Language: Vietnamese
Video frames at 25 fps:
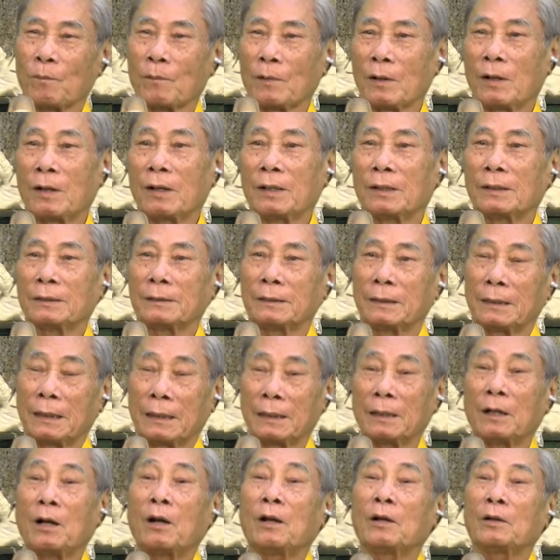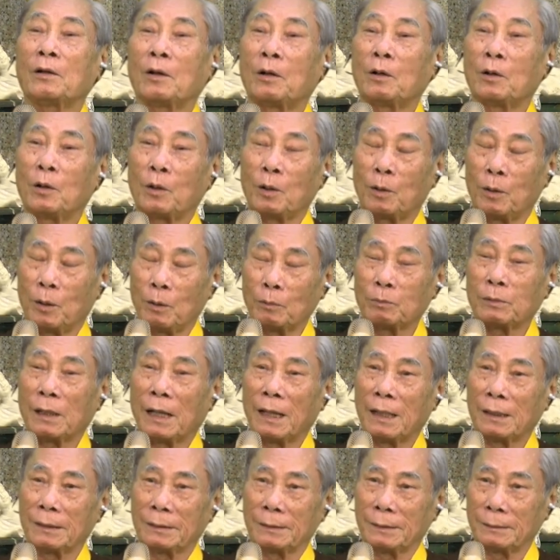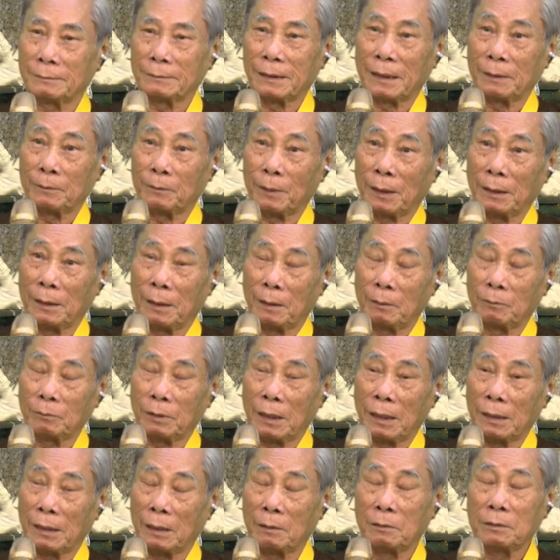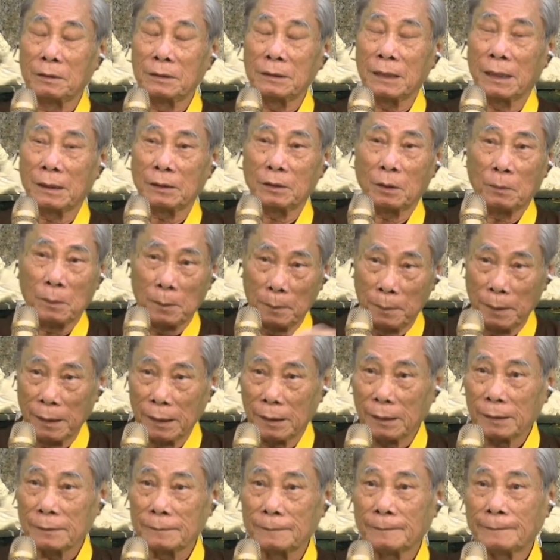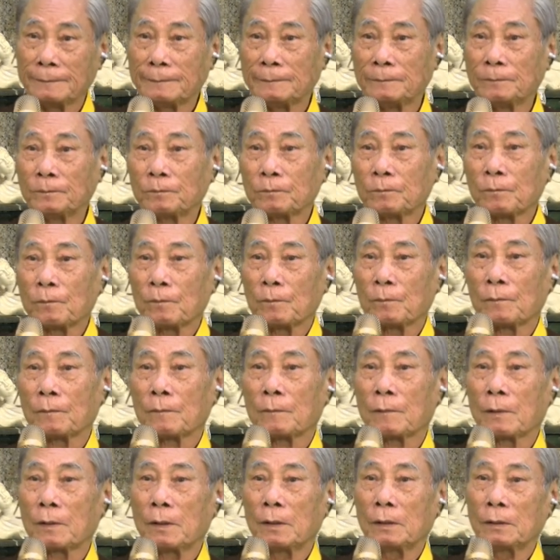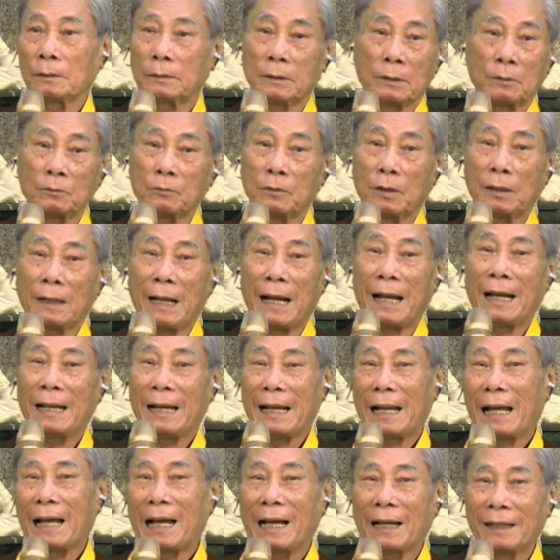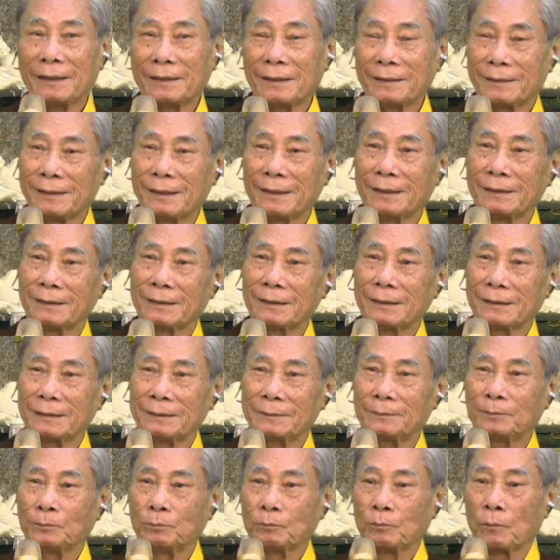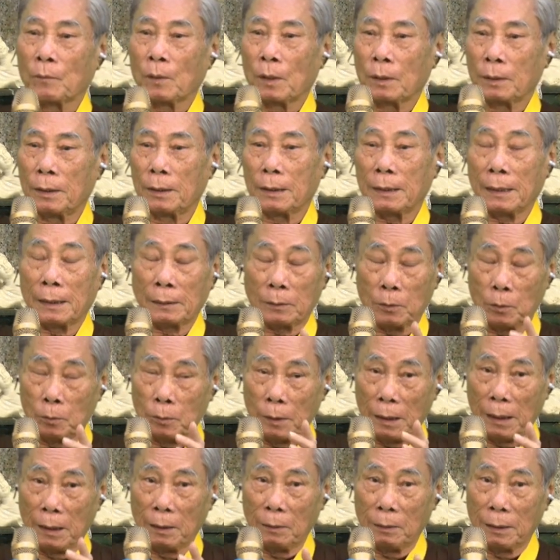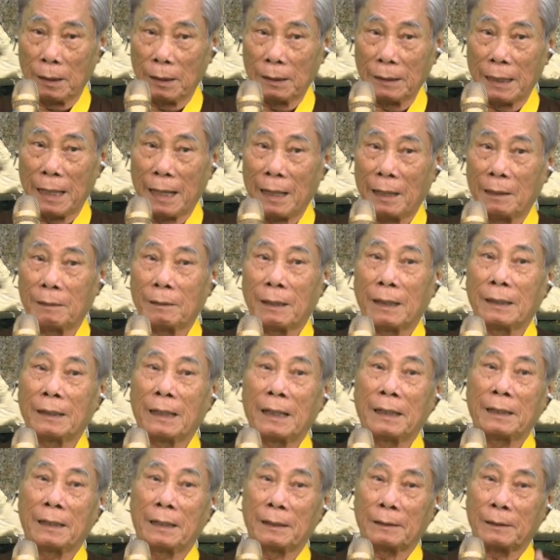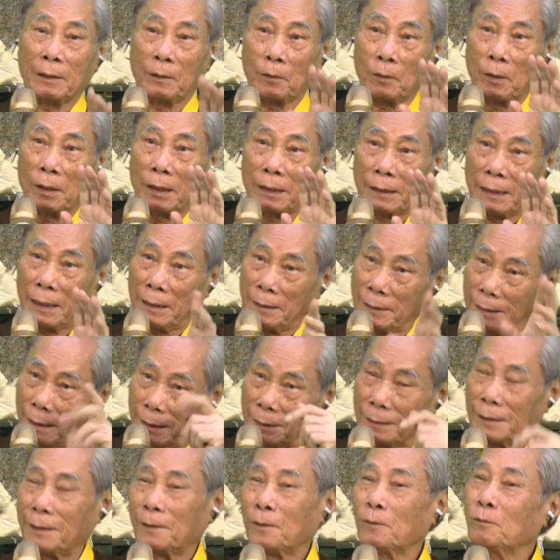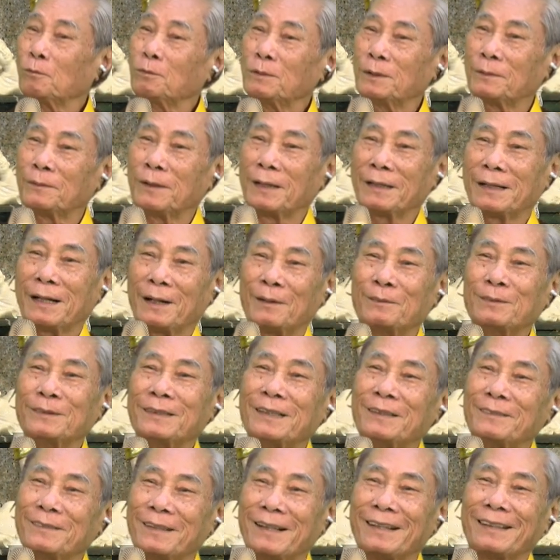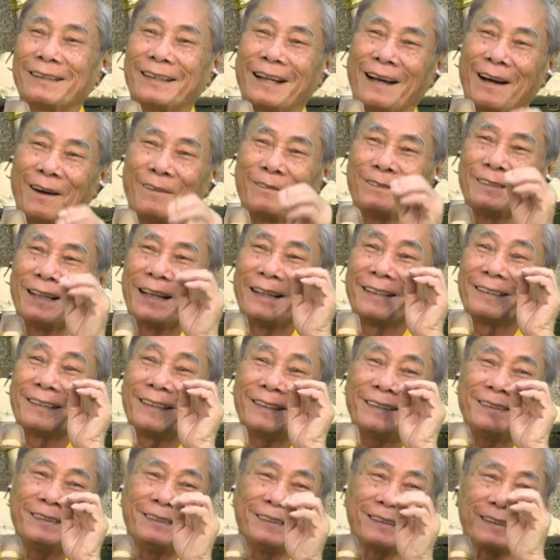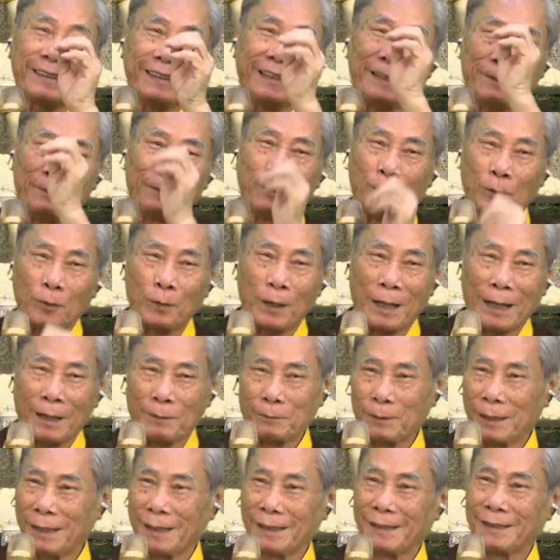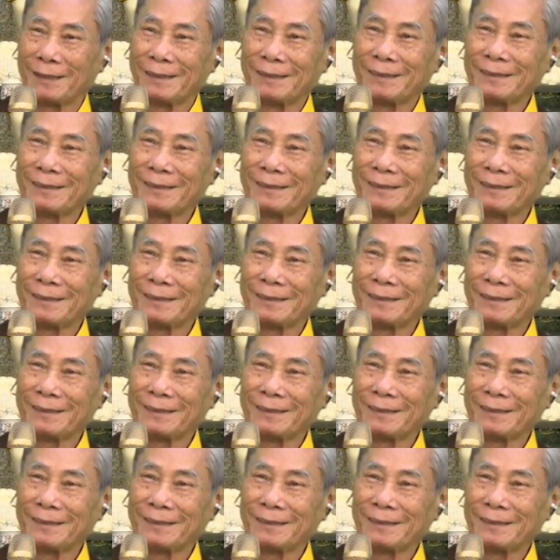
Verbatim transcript: Đó, cái đó do ông thần hướng dẫn cho mình biết. Đó, chứ không có ai lạ ra tên. Vì các tôn giáo ở đây là ta gọi là thánh thần là đúng chứ phải không, nhưng mà ta không giải thích được cái nhiệm vụ hai ông này.